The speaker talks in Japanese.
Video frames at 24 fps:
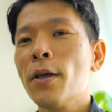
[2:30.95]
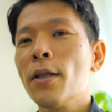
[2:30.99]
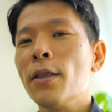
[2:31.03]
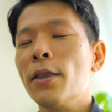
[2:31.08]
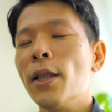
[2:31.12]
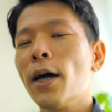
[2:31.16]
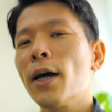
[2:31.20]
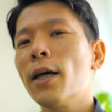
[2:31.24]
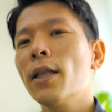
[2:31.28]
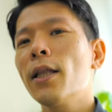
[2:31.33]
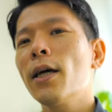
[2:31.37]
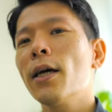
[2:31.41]

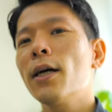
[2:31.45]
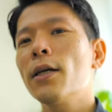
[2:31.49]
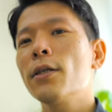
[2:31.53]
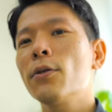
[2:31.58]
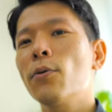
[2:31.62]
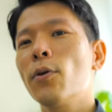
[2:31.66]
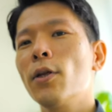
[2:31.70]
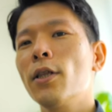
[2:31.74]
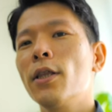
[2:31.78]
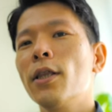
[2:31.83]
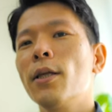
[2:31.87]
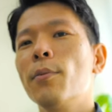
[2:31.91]
なかなか
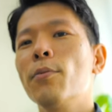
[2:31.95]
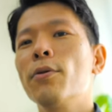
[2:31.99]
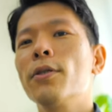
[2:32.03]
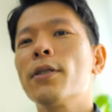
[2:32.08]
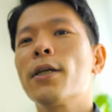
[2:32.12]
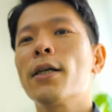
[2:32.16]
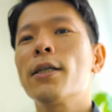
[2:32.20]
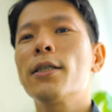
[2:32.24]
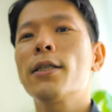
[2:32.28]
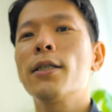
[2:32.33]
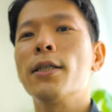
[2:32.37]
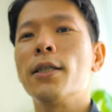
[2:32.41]
それって
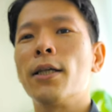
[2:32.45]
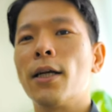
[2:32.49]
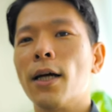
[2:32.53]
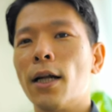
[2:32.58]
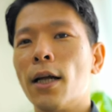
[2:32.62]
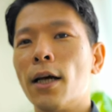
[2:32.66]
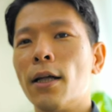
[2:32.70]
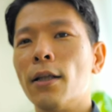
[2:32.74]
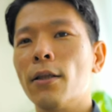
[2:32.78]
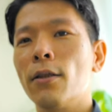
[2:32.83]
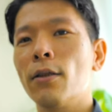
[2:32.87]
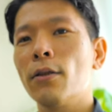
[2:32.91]
難しいか
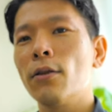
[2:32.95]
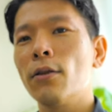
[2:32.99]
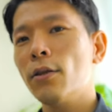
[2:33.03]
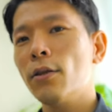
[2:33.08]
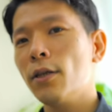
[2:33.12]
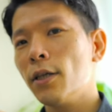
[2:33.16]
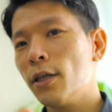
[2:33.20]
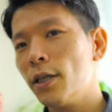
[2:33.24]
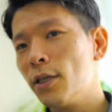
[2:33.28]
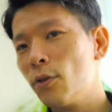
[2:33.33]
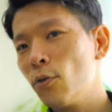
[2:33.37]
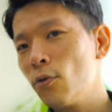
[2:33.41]
ら、
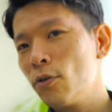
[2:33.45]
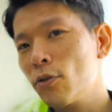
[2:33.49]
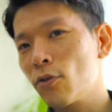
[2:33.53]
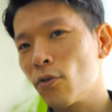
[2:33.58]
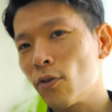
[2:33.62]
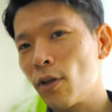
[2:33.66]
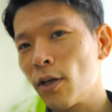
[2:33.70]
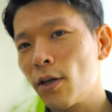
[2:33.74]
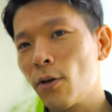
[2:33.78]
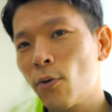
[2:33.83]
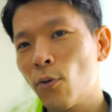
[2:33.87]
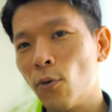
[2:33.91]
一つの
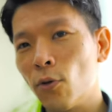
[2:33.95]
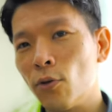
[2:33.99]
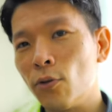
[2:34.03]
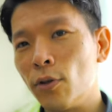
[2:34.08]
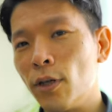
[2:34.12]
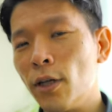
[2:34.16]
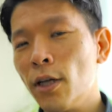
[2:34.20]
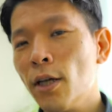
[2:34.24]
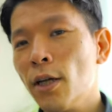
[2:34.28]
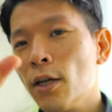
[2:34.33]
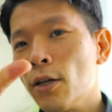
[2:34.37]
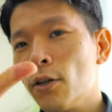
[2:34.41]
ね、こういうふうに、